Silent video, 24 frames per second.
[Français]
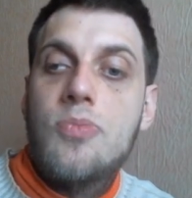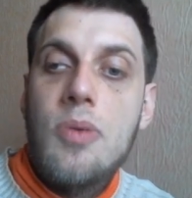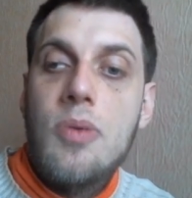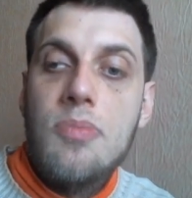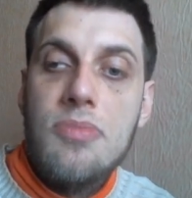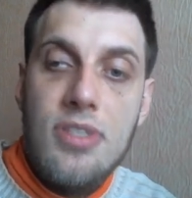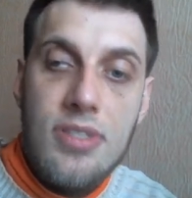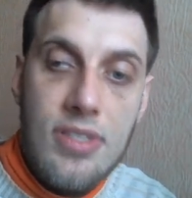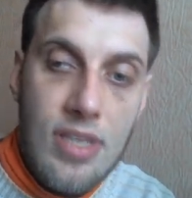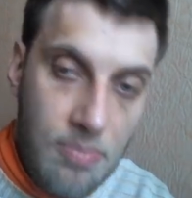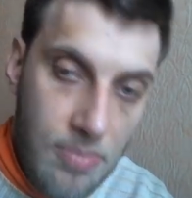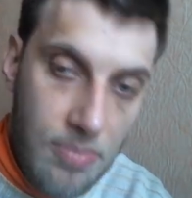même
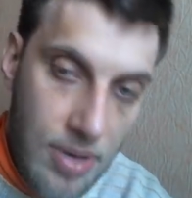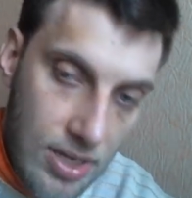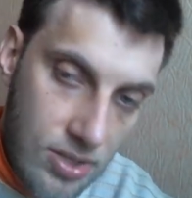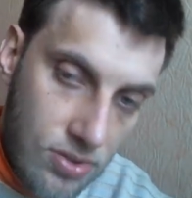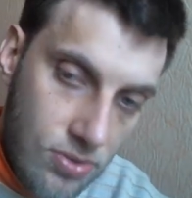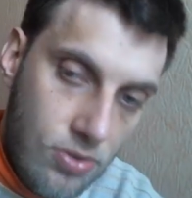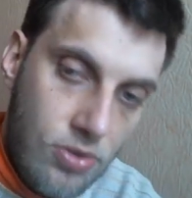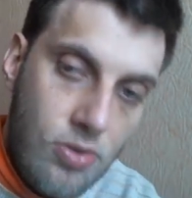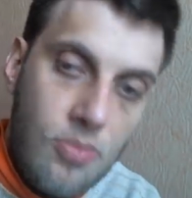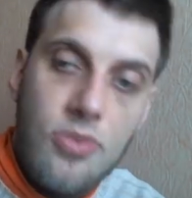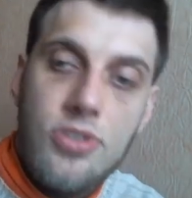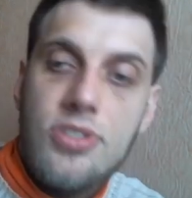si c'est pas
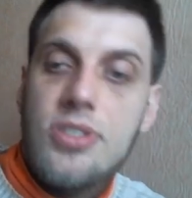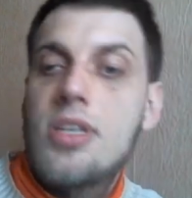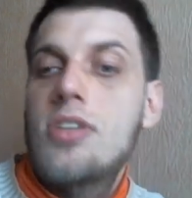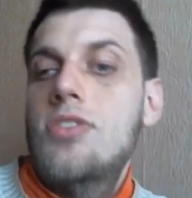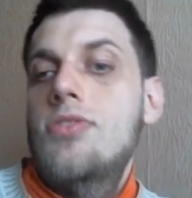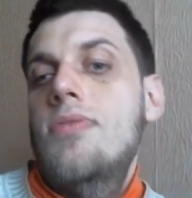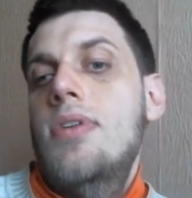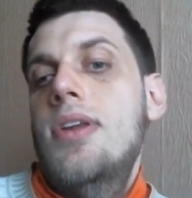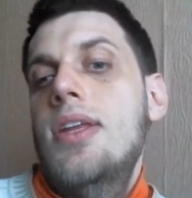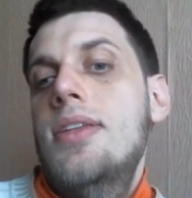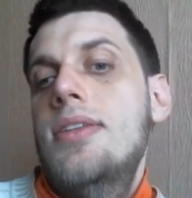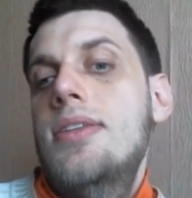sur
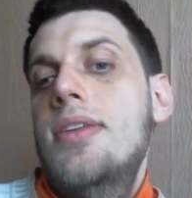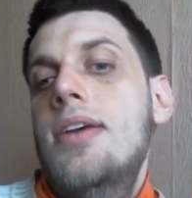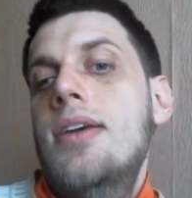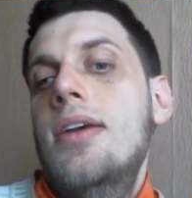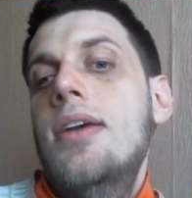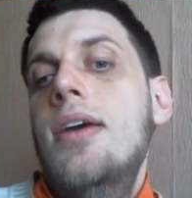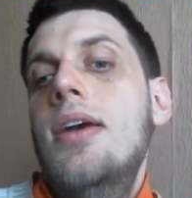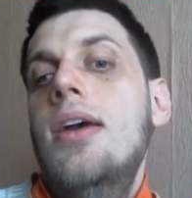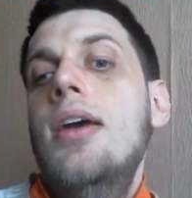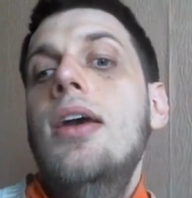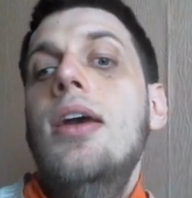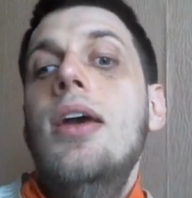l'homosexualité.
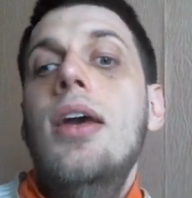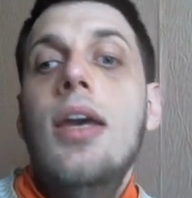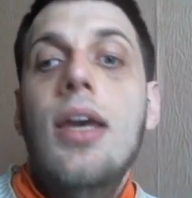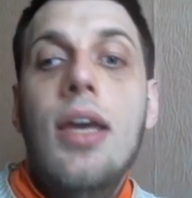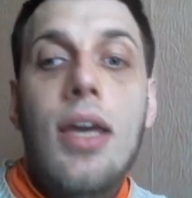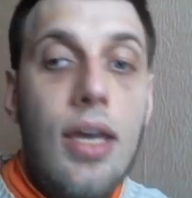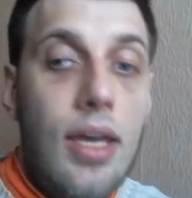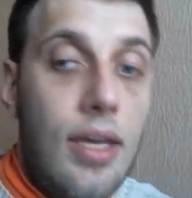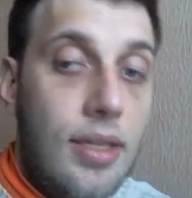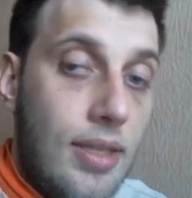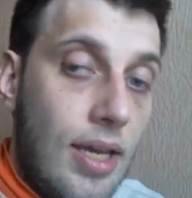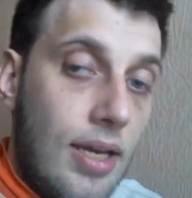Et